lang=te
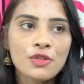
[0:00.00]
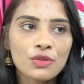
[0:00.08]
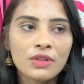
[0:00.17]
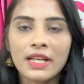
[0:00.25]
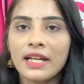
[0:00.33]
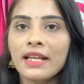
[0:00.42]

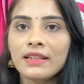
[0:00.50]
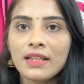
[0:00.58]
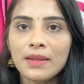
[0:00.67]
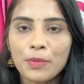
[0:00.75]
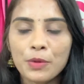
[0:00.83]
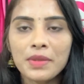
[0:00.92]
సో నేనైతే
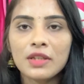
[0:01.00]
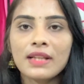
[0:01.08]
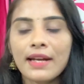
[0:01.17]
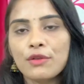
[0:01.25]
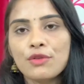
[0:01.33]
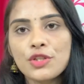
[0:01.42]
ఇప్పుడు మీకు
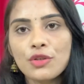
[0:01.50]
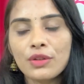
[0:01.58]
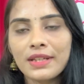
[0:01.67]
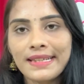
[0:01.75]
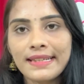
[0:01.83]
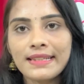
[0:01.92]
దాని గురించి
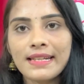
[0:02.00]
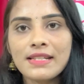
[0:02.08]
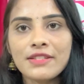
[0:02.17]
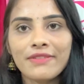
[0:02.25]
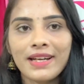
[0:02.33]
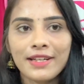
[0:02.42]
కొన్ని
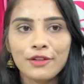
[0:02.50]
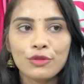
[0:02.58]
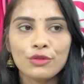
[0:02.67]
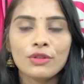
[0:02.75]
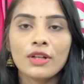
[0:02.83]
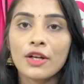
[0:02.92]
డీటెయిల్స్
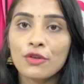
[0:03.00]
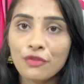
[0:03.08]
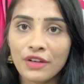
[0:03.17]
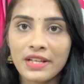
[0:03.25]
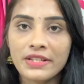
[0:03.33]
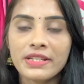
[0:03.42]
ఇవ్వాలనుకుంటున్నాను
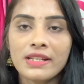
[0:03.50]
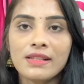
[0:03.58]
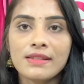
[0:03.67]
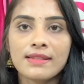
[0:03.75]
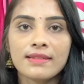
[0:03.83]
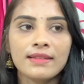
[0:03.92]

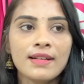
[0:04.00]
ఫేషియల్స్